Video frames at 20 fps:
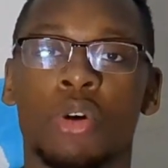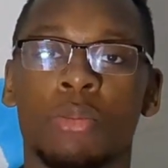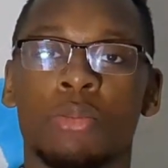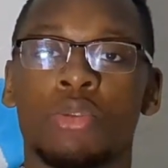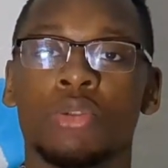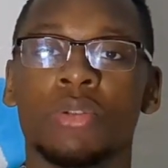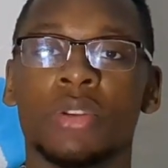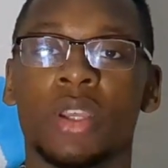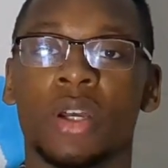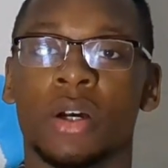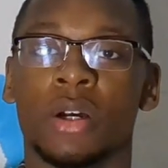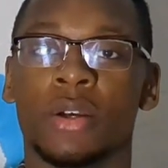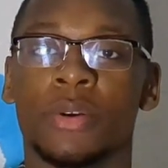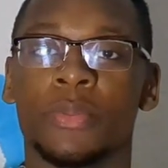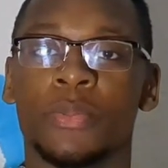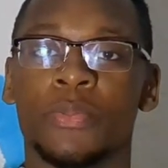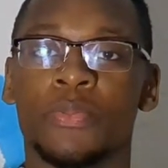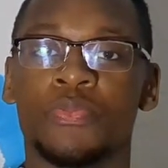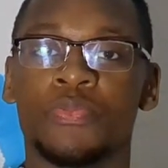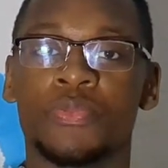Komm runter.
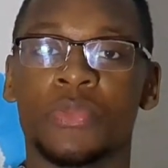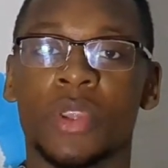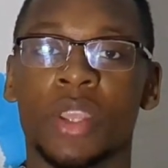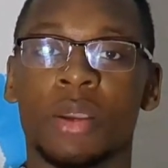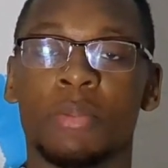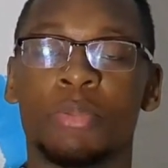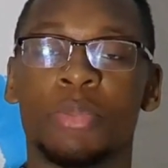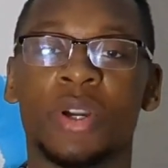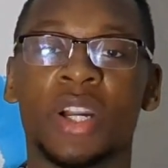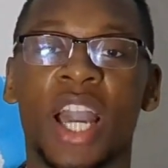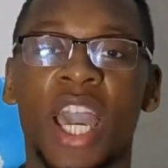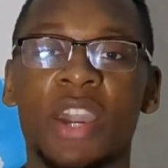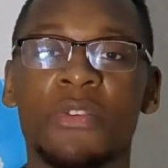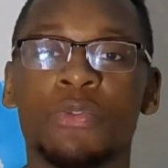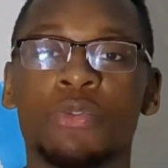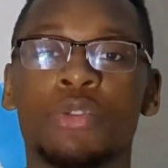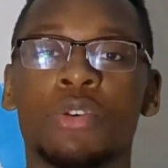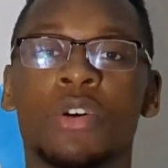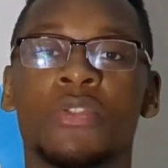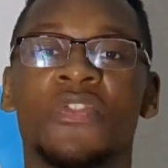
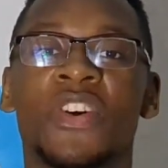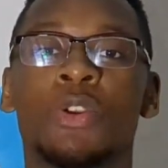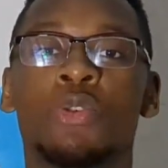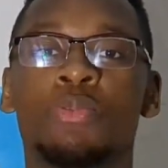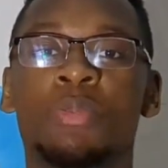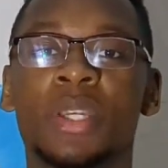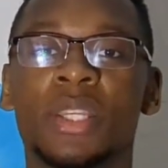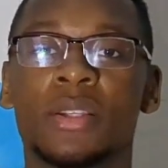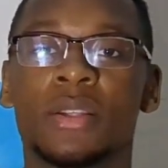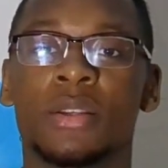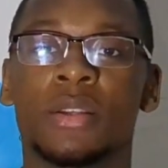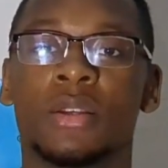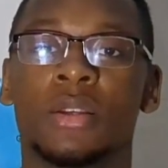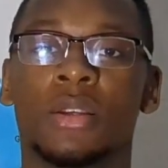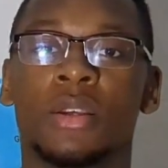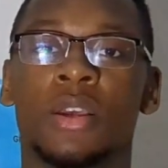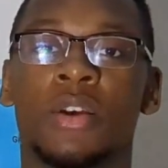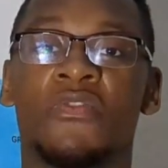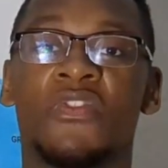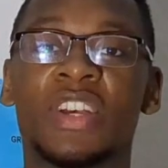Begreife doch, wer du bist.
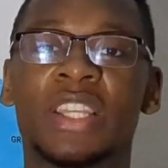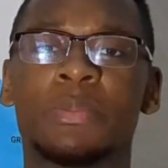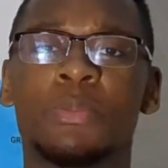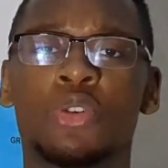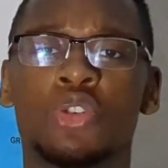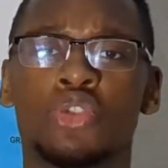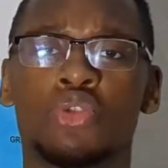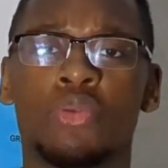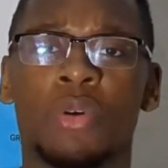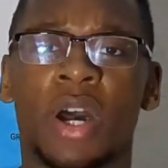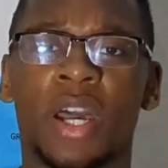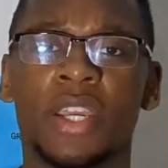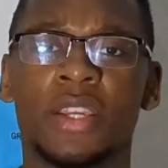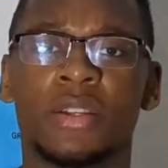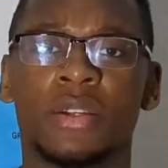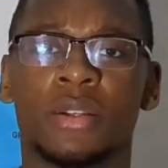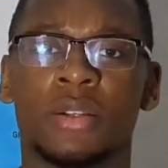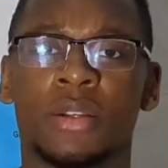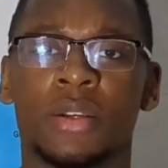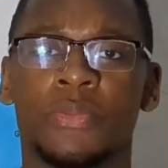Was möchtest du
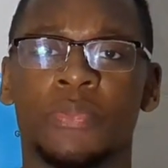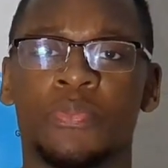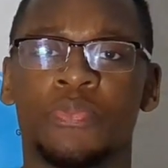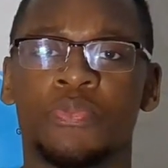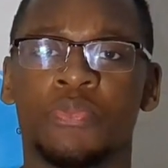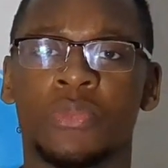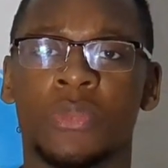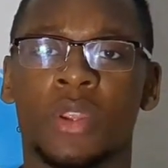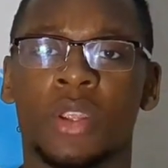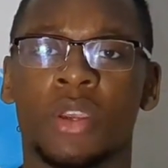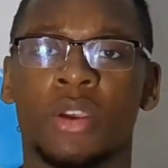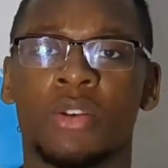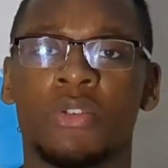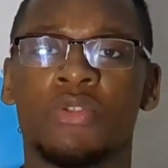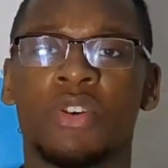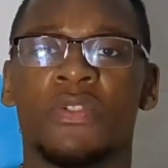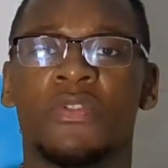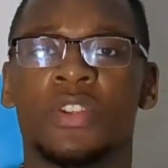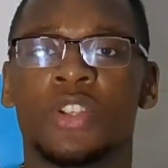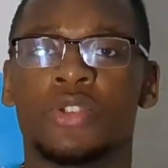erreichen?
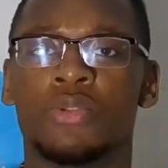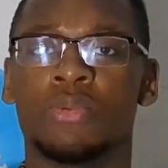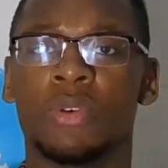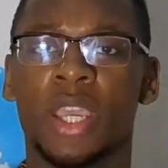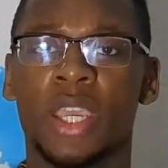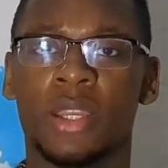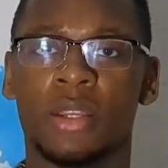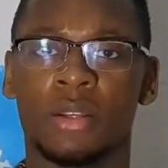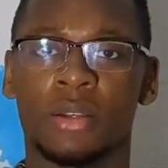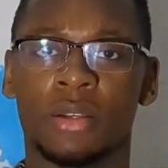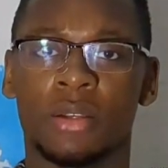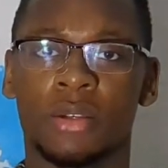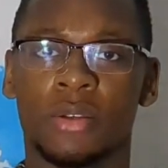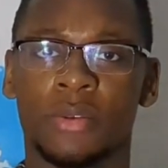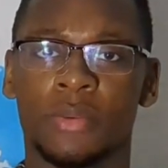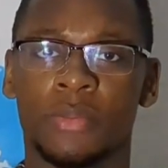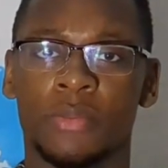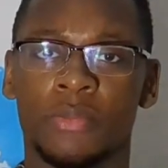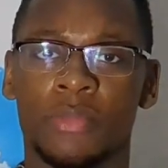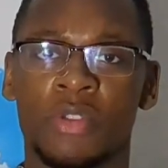Wer willst du gehen?
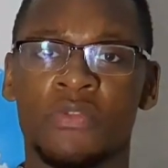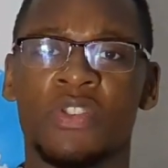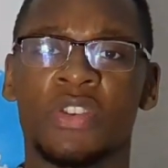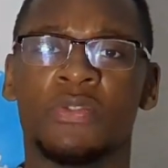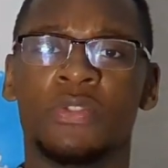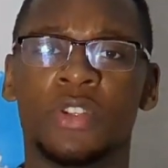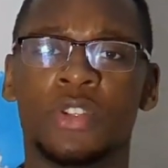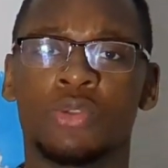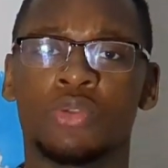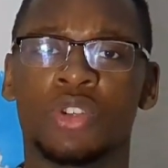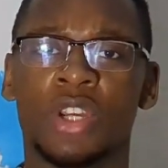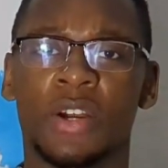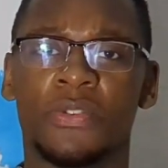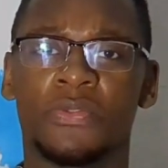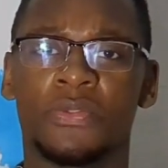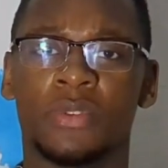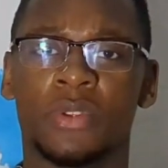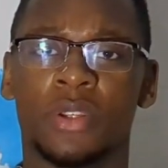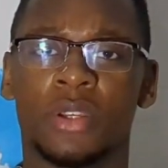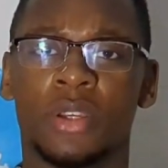Was willst du
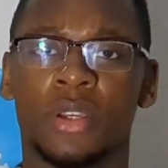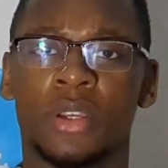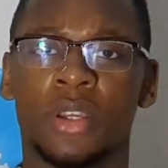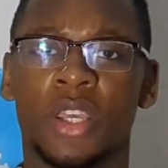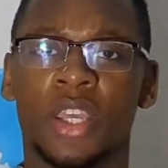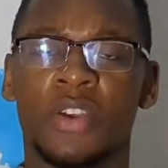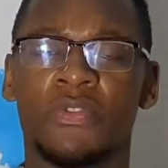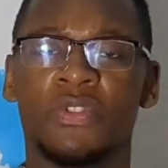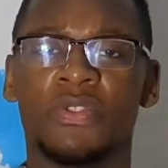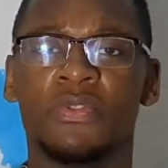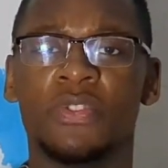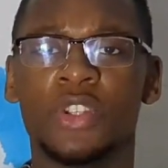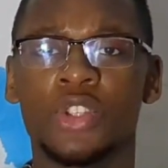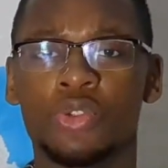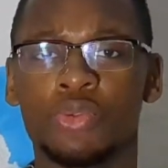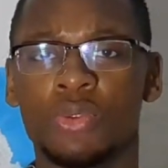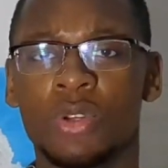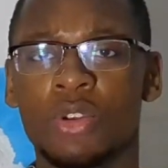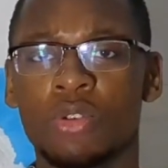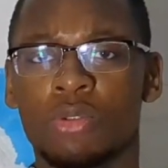schaffen? Wie
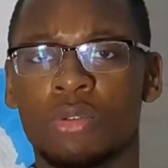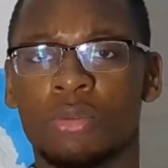willst du in